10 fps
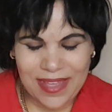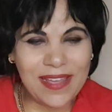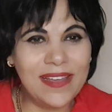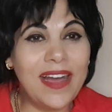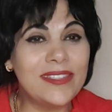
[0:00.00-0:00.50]

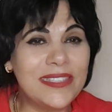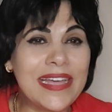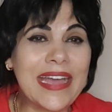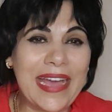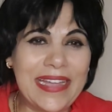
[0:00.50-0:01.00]
آه،
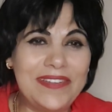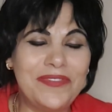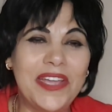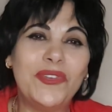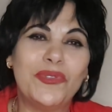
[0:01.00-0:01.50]
حضرتك
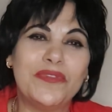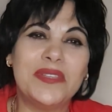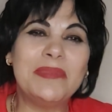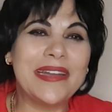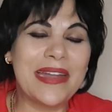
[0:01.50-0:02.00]
عارف انه
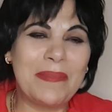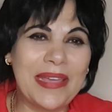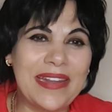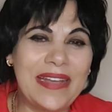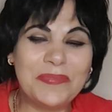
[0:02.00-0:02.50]
في
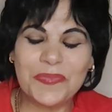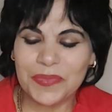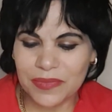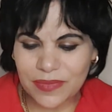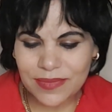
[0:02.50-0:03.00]
برنامجنا
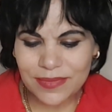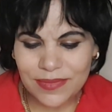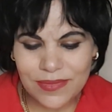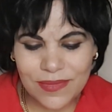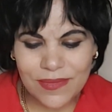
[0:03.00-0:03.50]

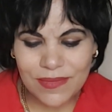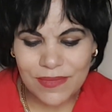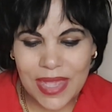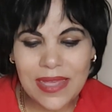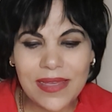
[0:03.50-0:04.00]

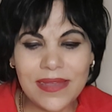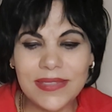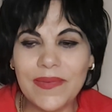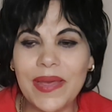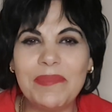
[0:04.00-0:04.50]
آه،
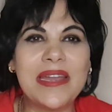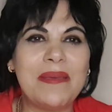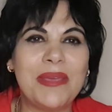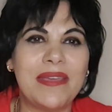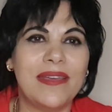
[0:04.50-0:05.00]
سواء
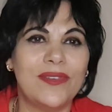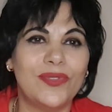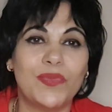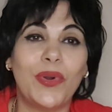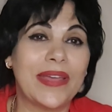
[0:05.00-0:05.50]
برنامج
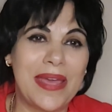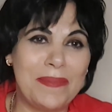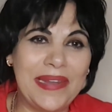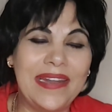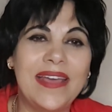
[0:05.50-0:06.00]
اسبوع
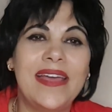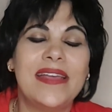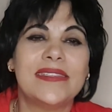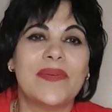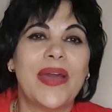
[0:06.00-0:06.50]
كامل
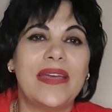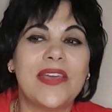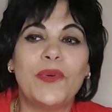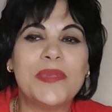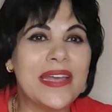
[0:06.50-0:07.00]
سواء
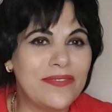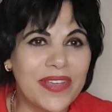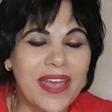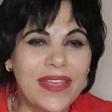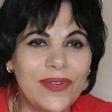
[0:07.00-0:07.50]
يوميات
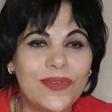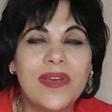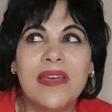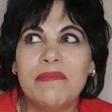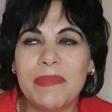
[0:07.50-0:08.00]
في كايرو
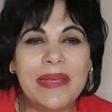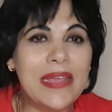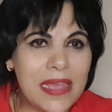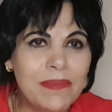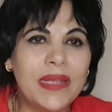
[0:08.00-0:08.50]
بيبقى
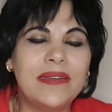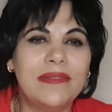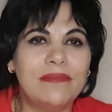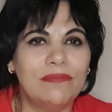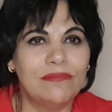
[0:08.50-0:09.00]

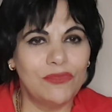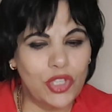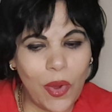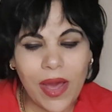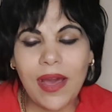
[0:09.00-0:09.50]
دايما
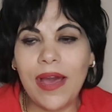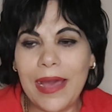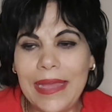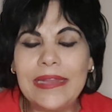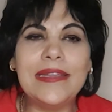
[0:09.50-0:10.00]

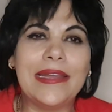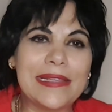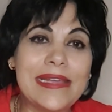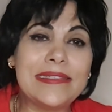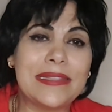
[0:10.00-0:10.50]
متوقع ان
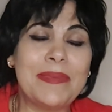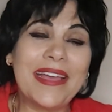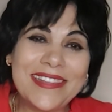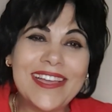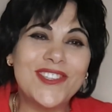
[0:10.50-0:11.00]
الجست
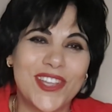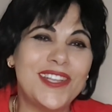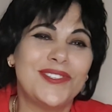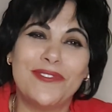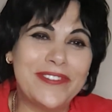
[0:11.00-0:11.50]
بيحتاج
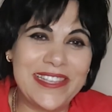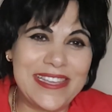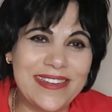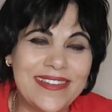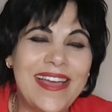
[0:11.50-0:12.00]
يشتري
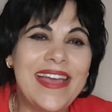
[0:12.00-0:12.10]
سوفينير